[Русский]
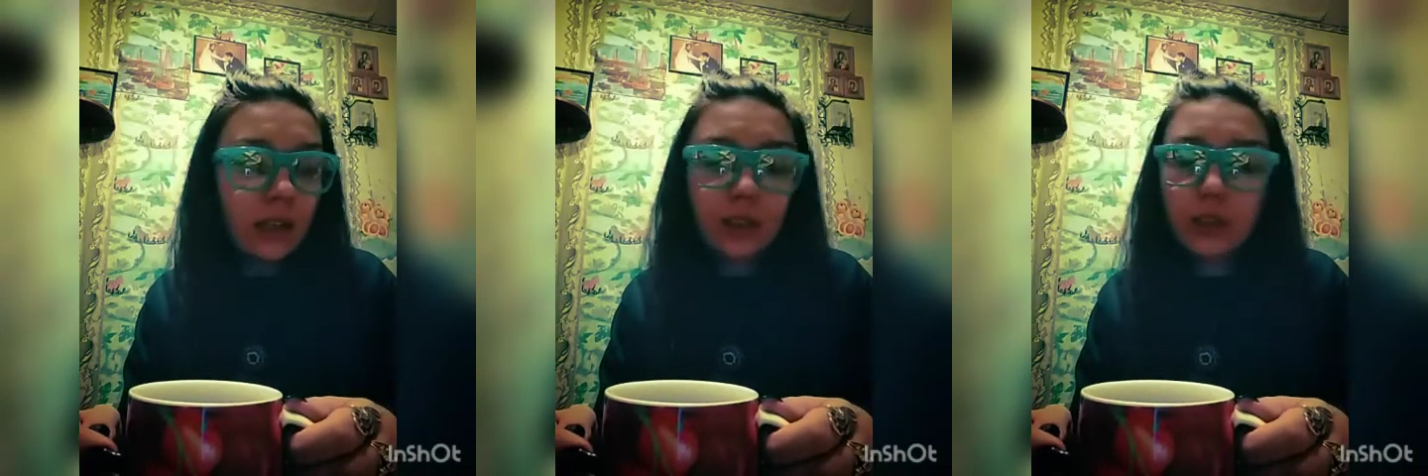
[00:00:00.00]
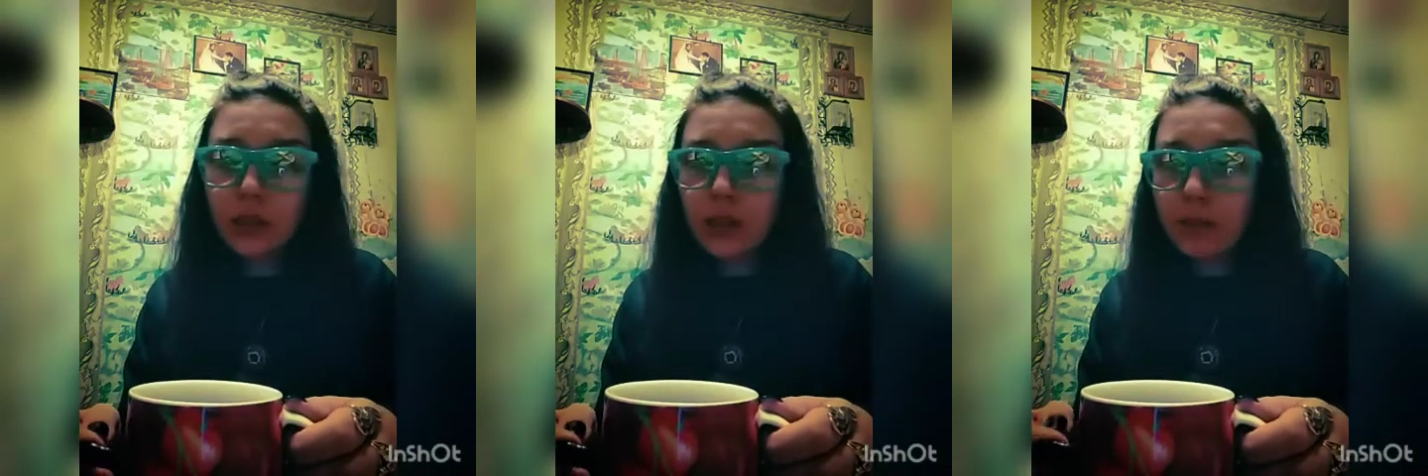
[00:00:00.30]
Так
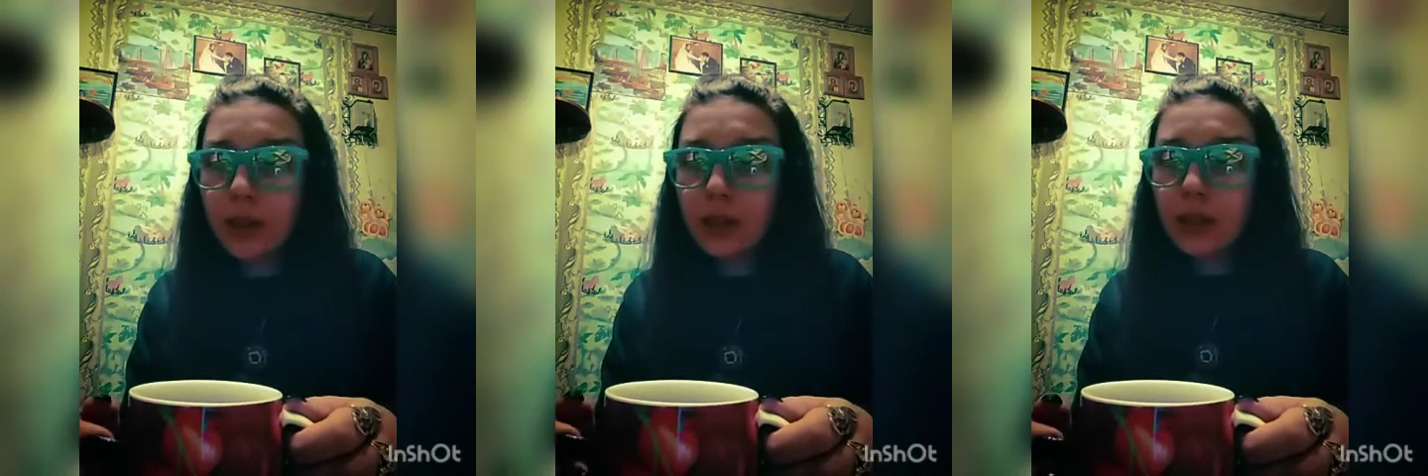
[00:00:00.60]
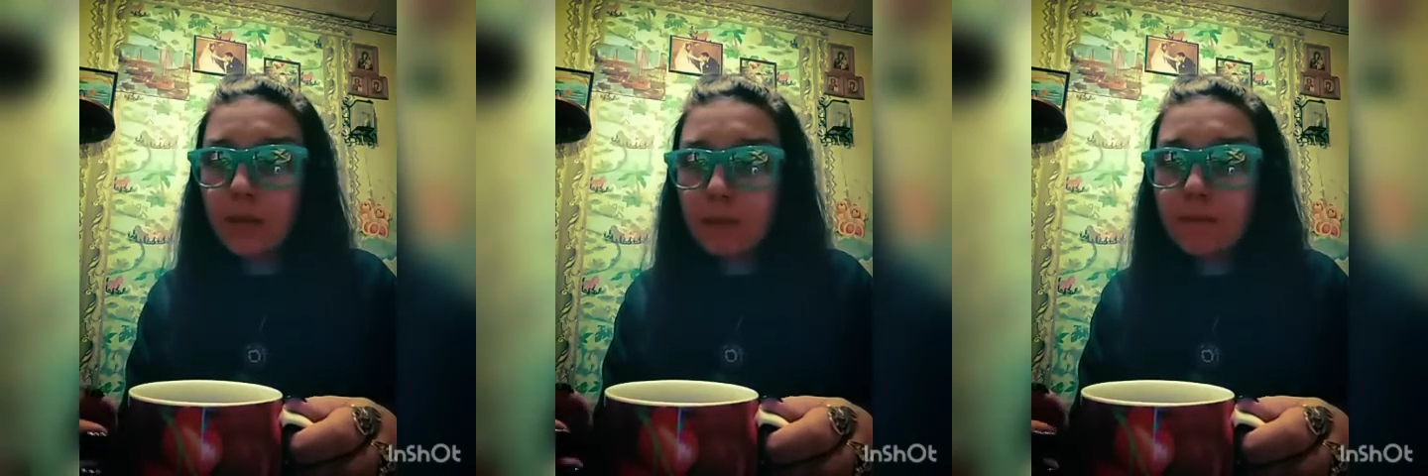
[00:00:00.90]
что,
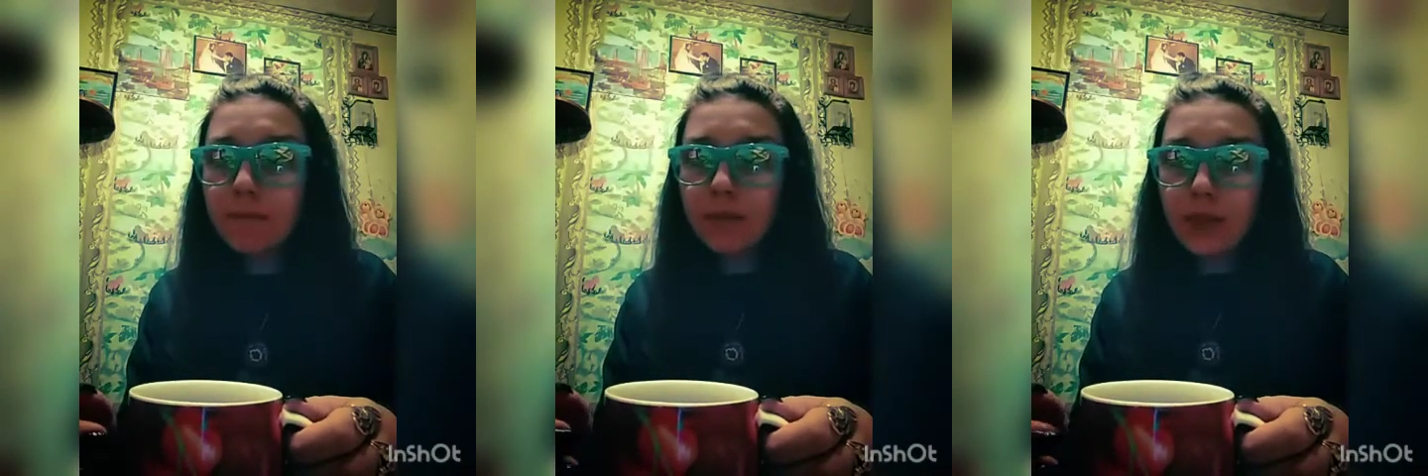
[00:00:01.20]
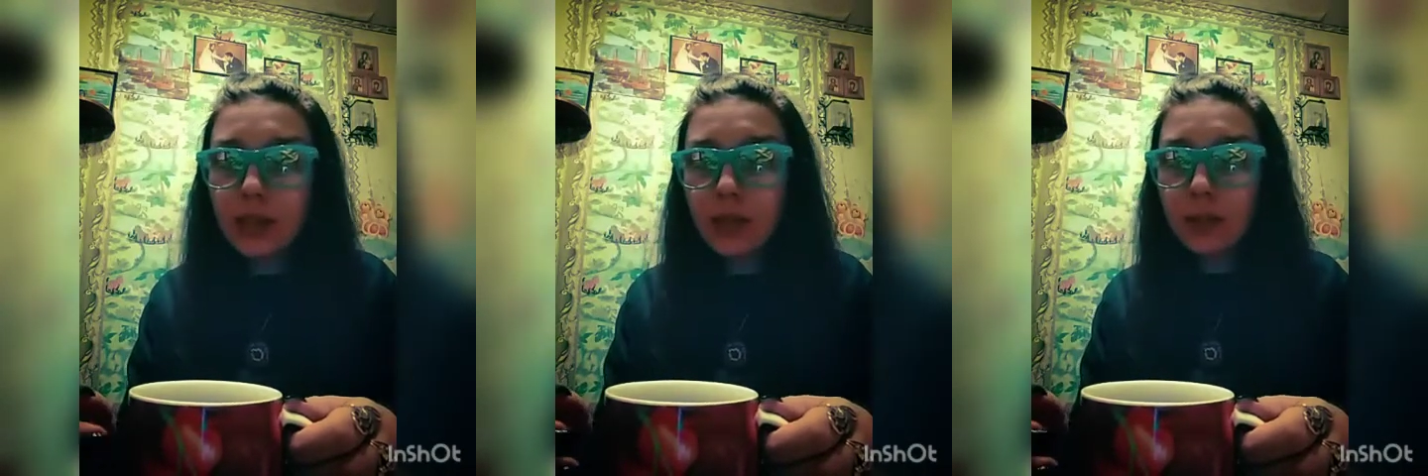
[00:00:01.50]
ребята,
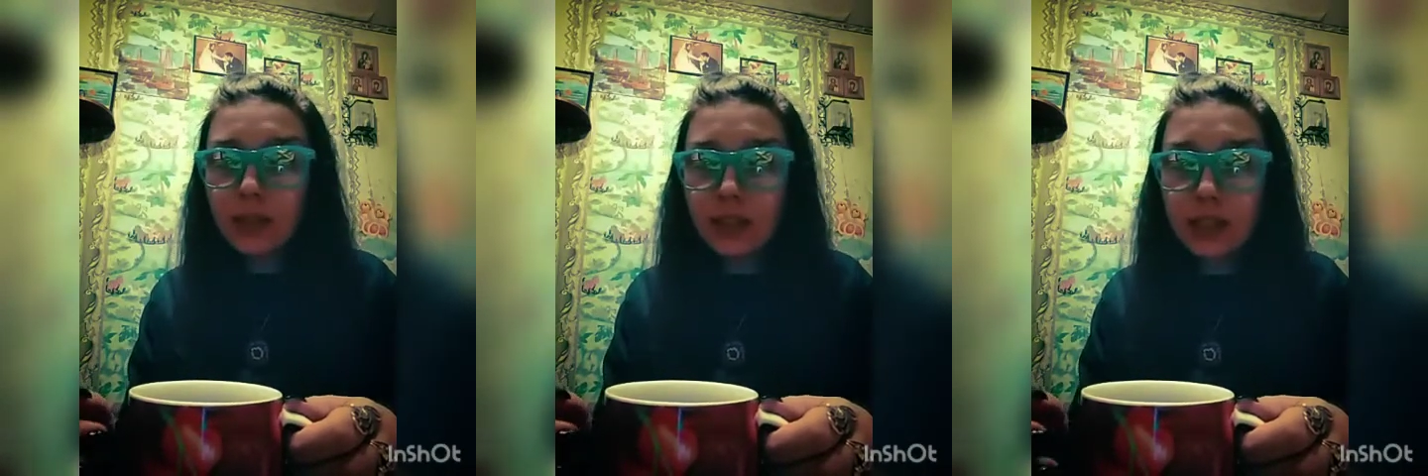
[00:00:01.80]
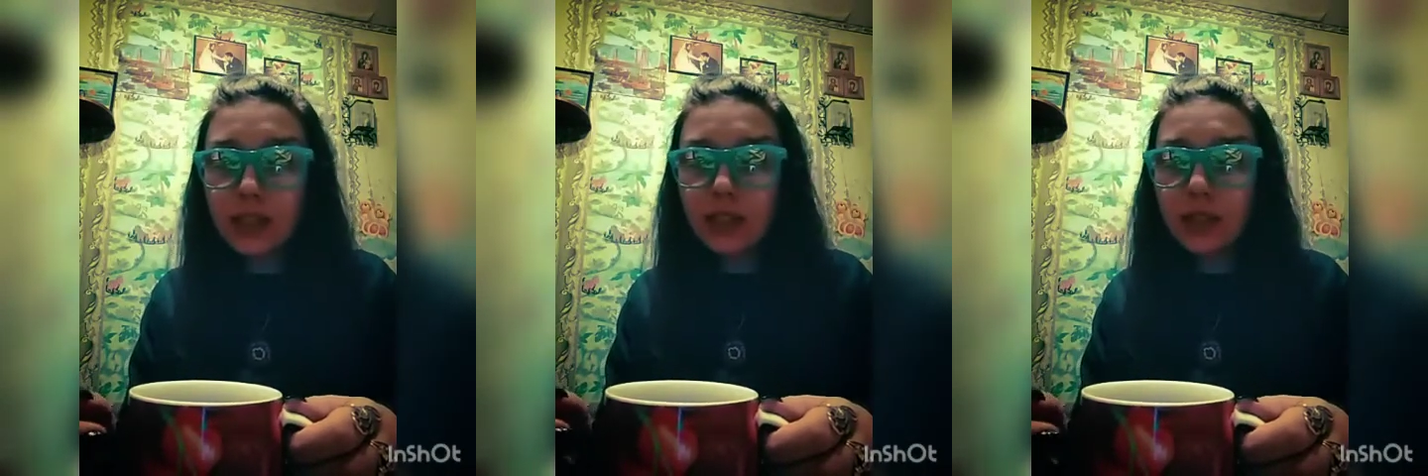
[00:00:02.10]
не как
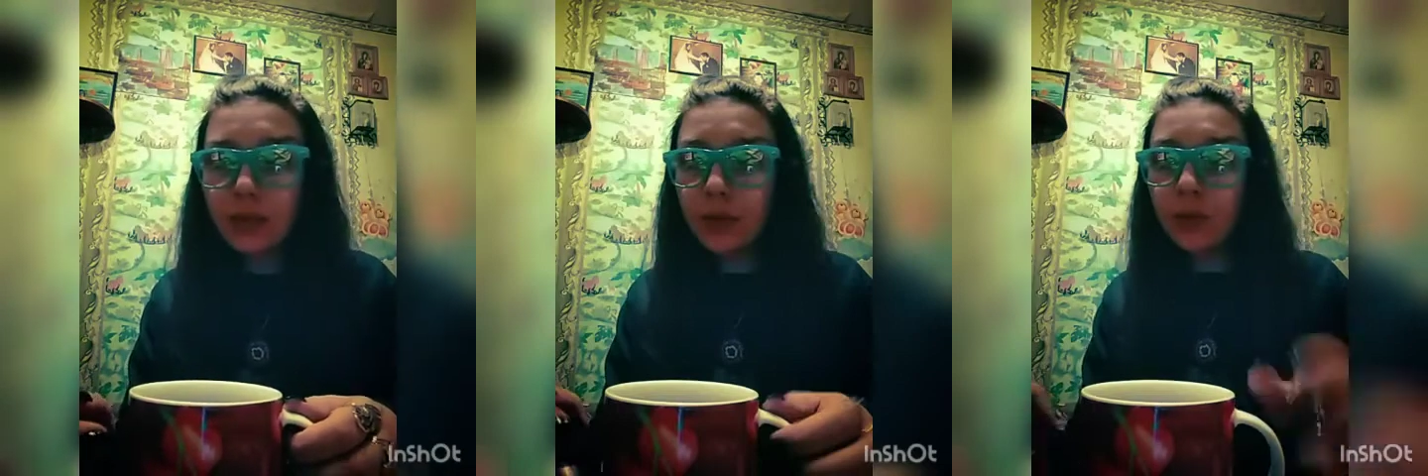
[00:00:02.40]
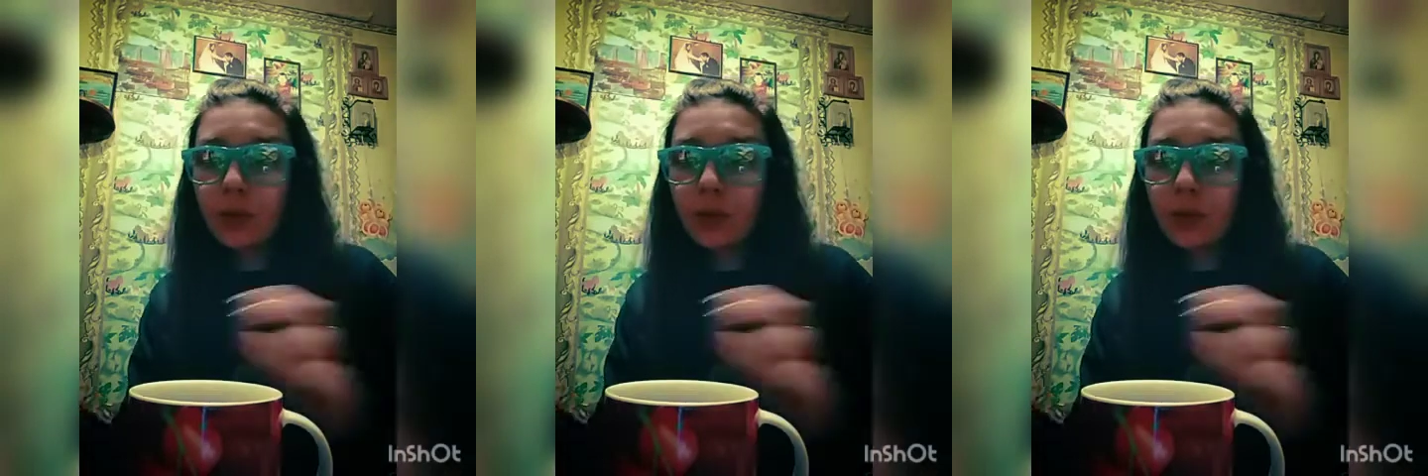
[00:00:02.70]
принцесса я пью.